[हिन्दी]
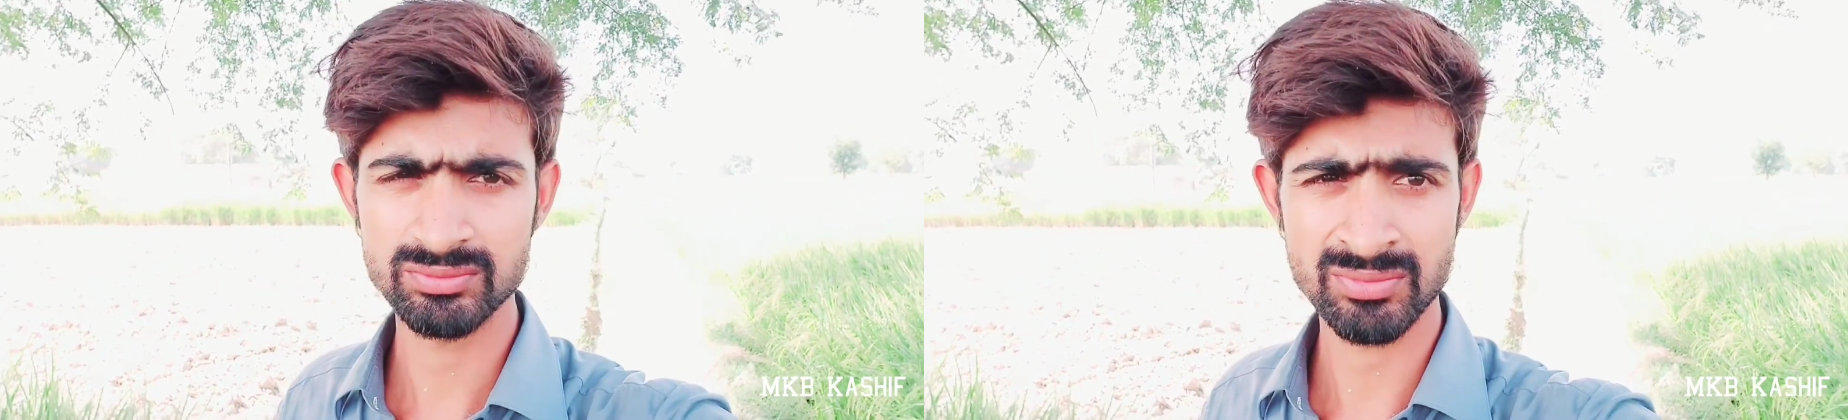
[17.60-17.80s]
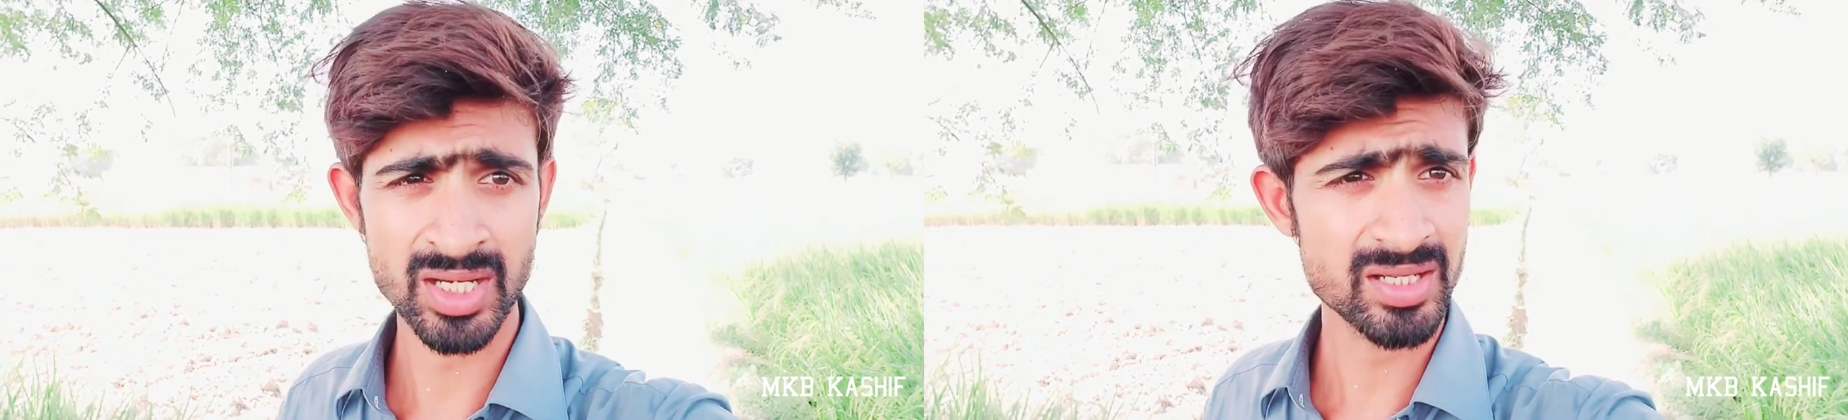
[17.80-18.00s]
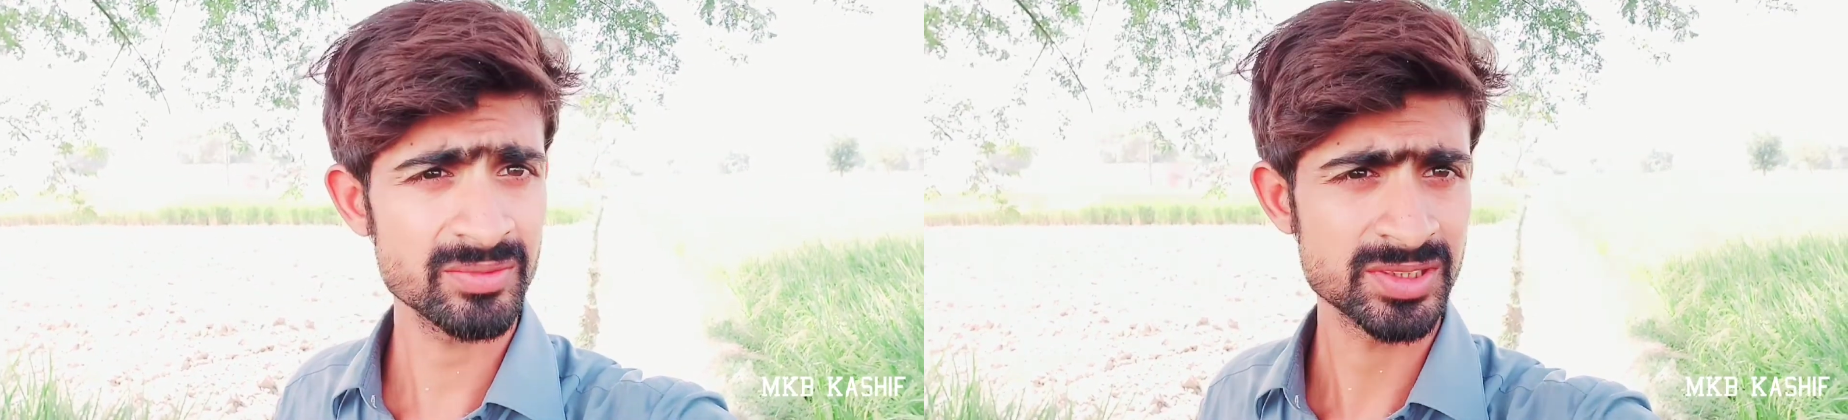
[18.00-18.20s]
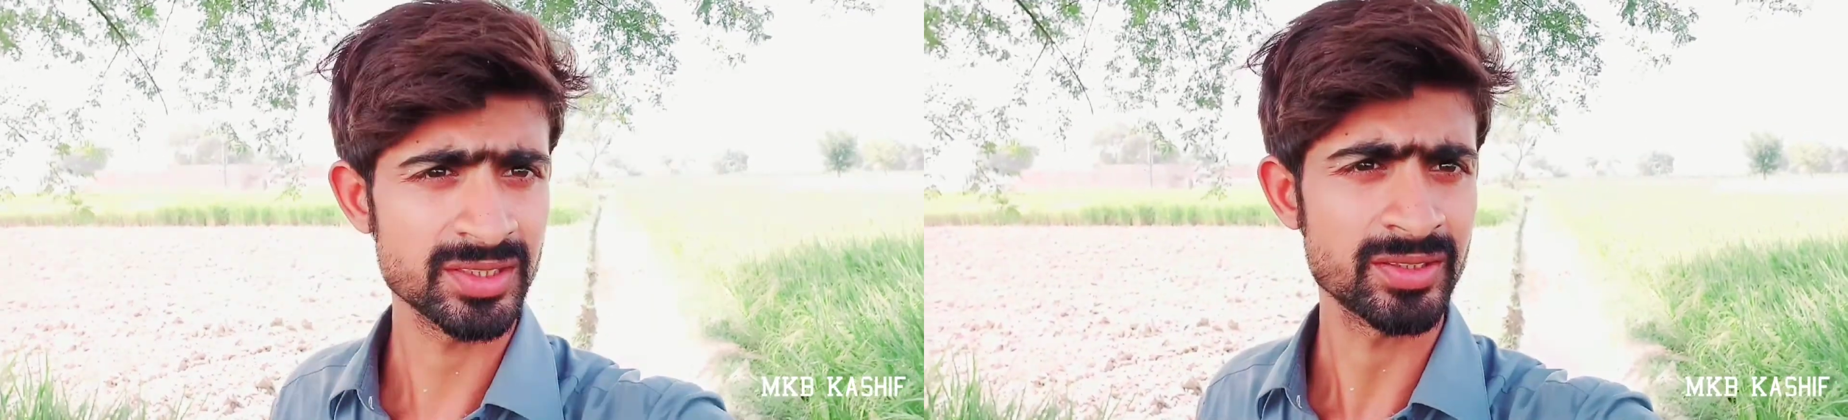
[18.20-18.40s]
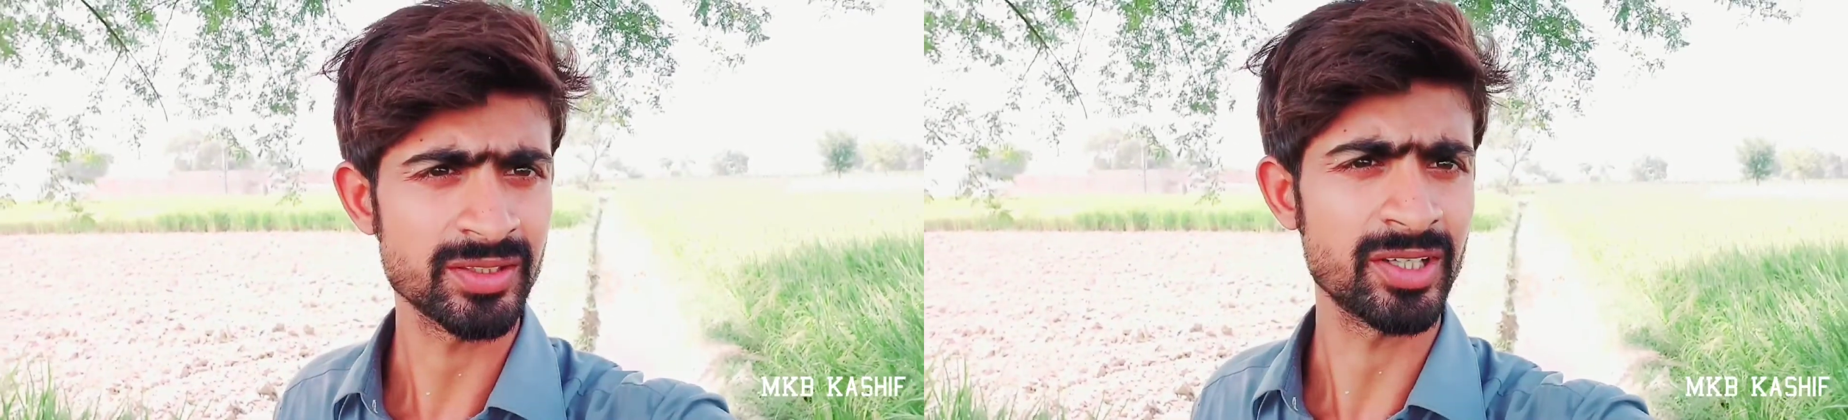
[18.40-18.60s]
12
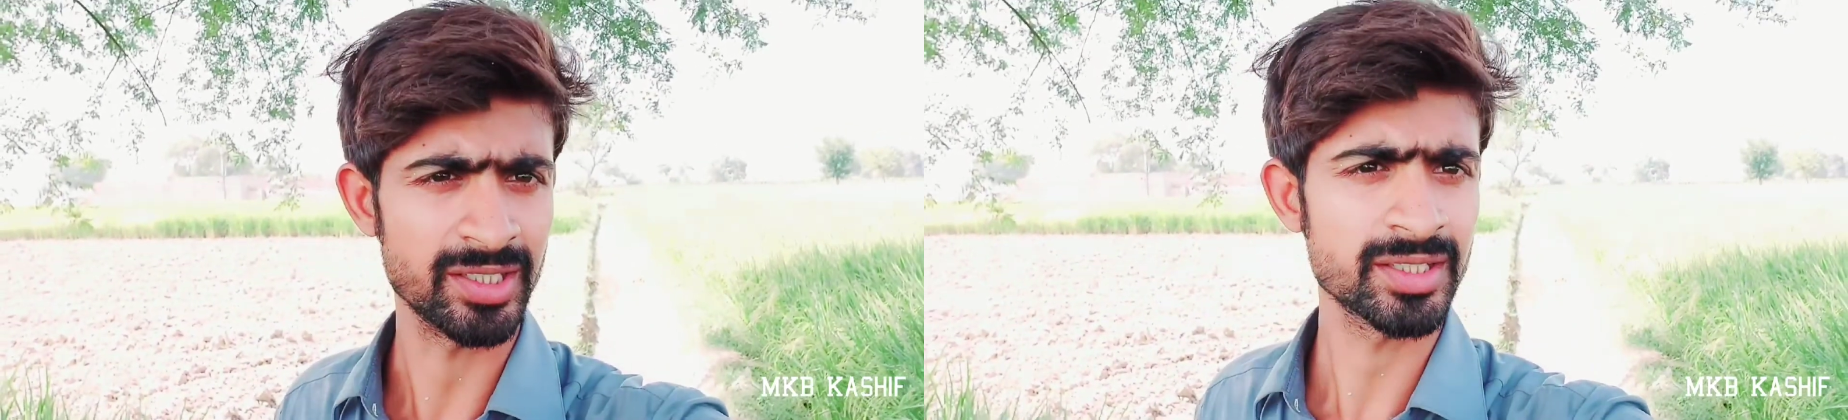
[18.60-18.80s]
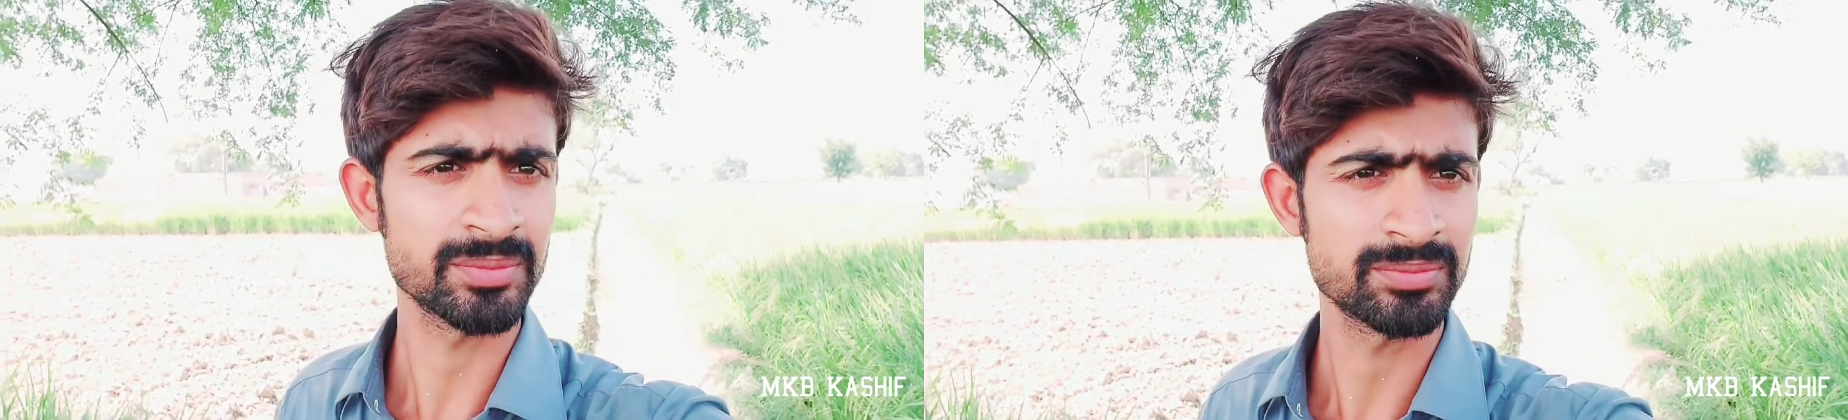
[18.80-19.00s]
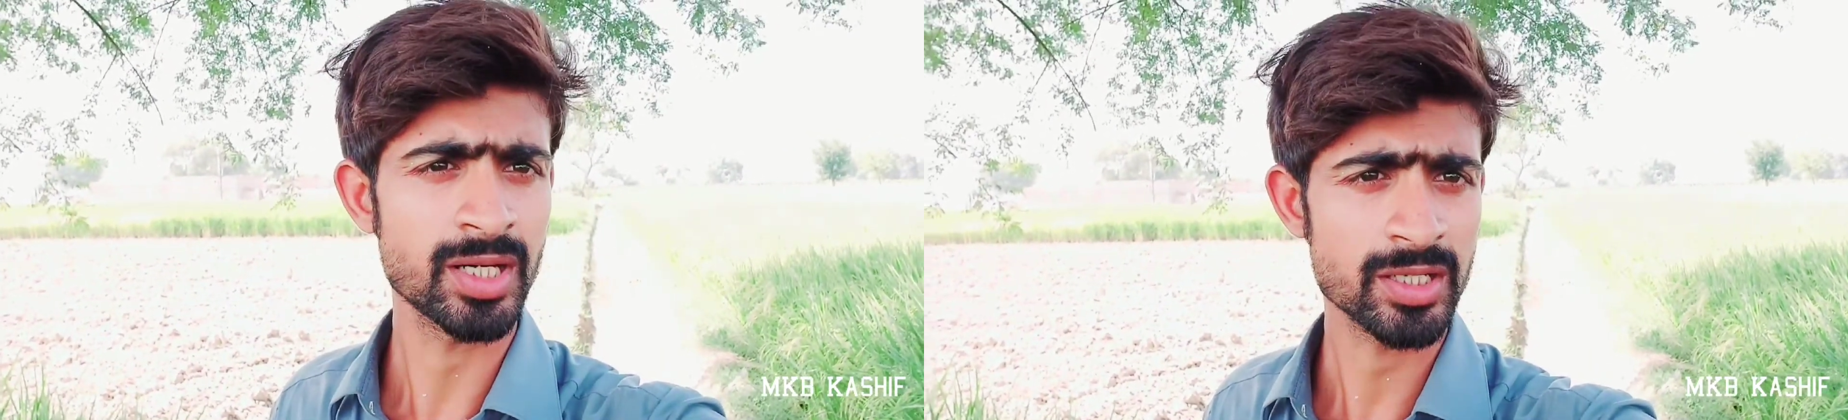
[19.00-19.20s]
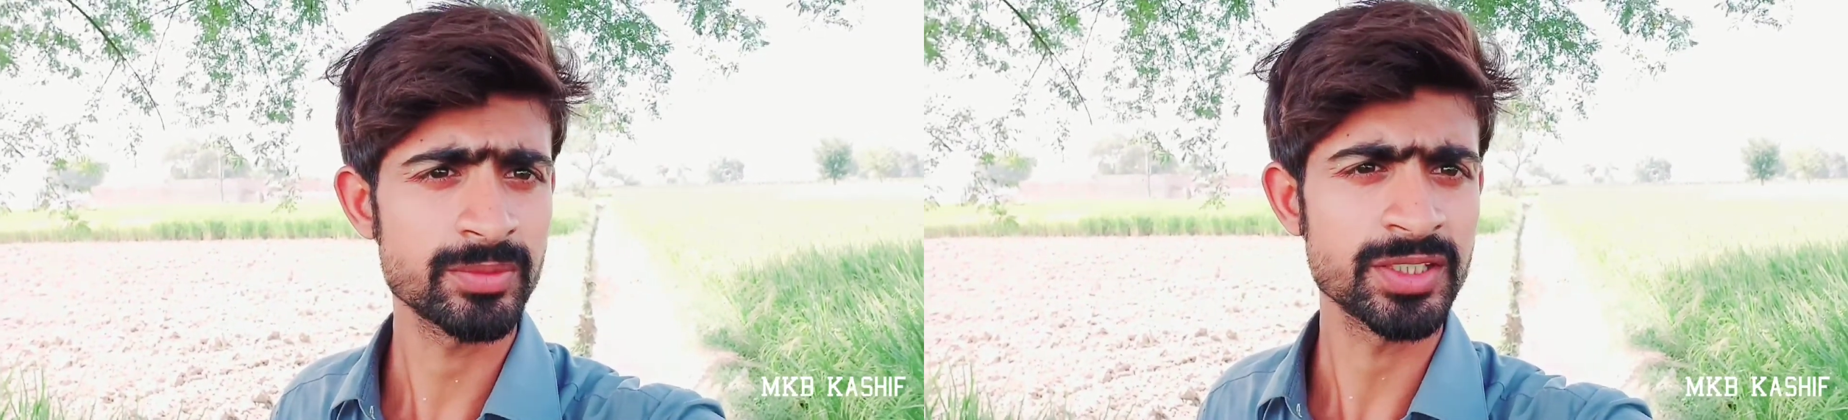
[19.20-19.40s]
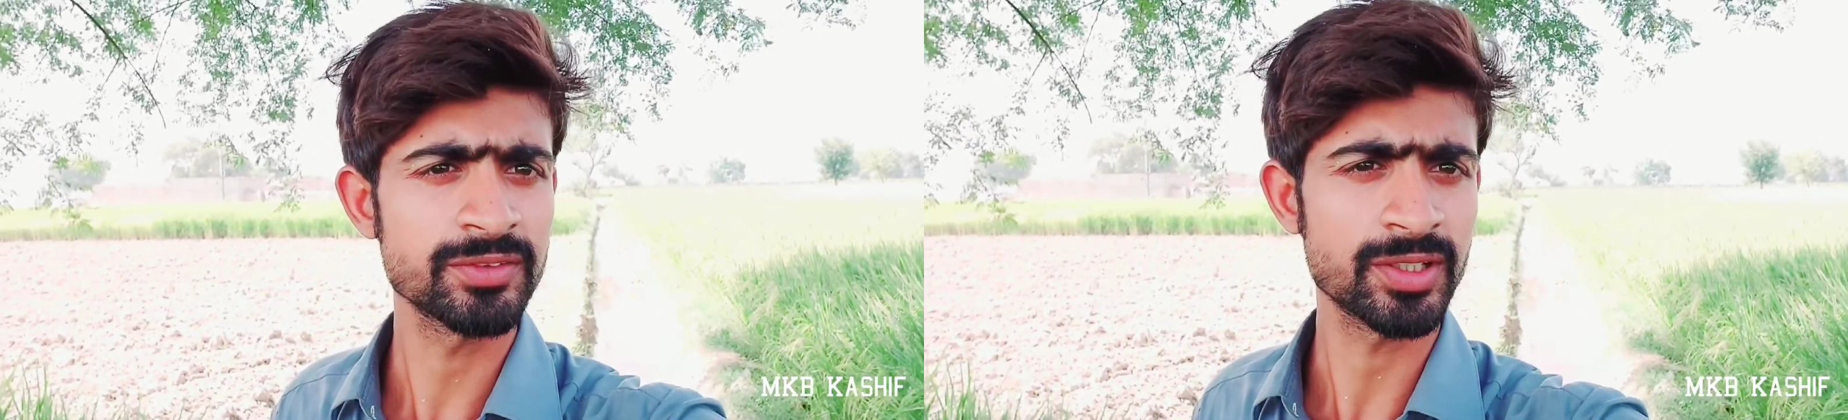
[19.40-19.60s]
बजने वाले हैं 12
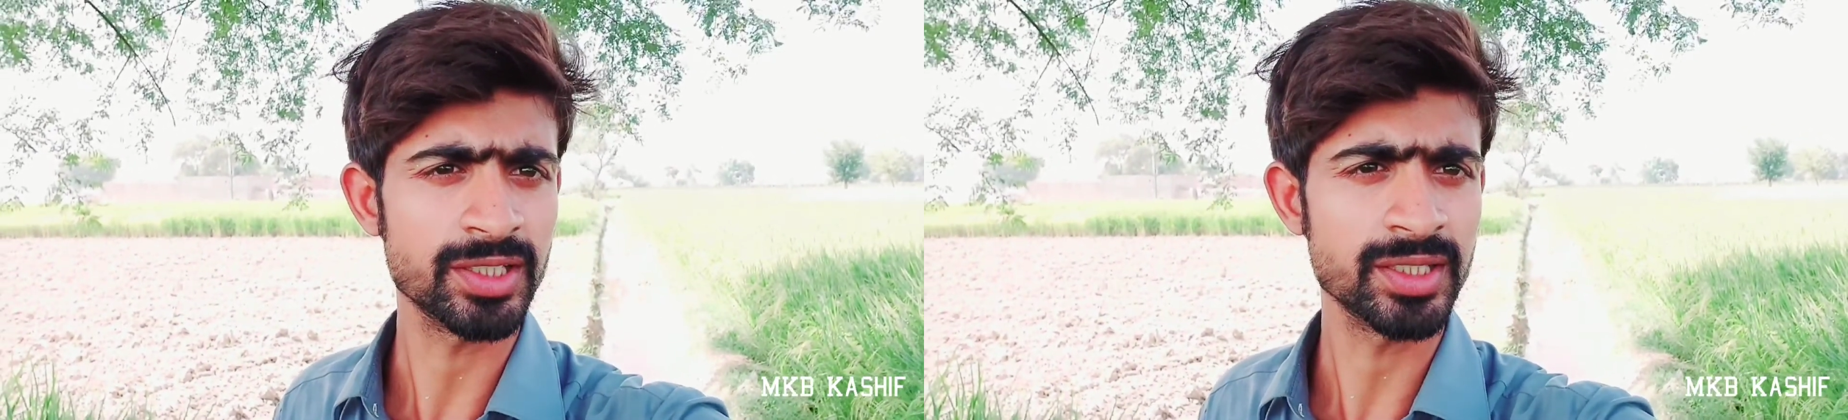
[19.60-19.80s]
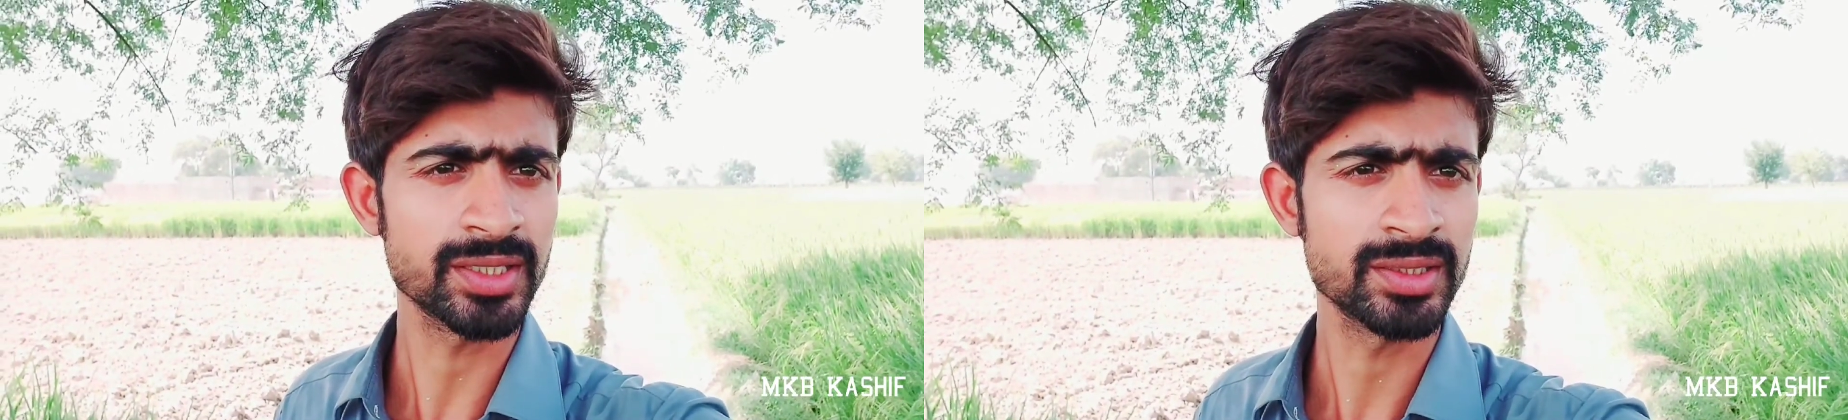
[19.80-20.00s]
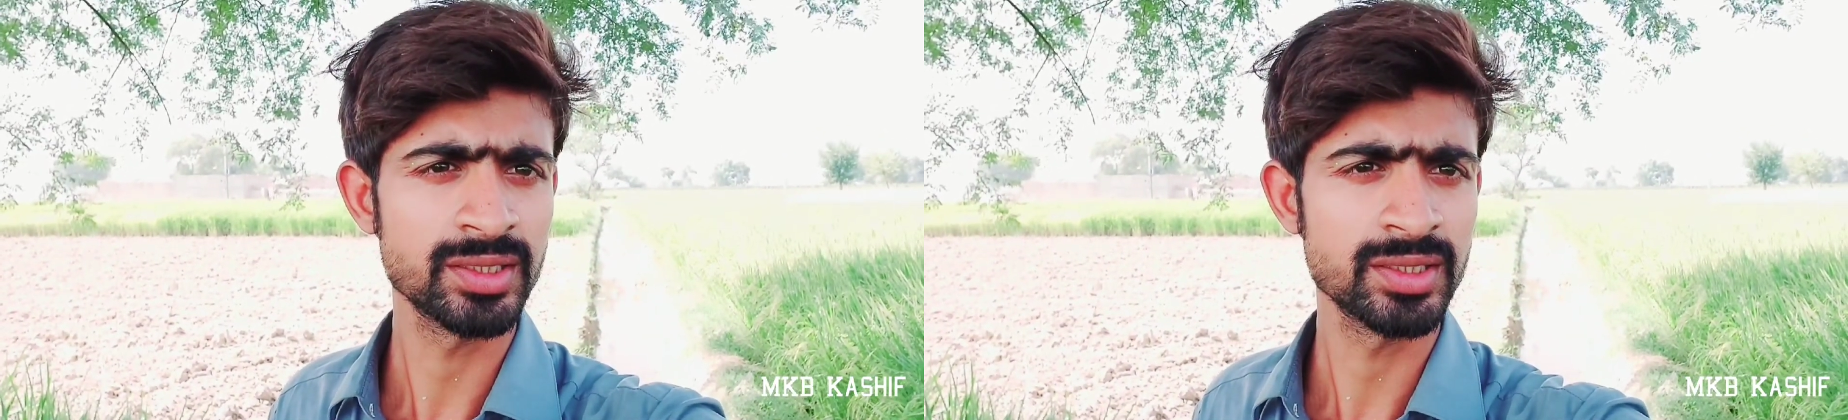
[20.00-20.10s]
बजने वाले हैं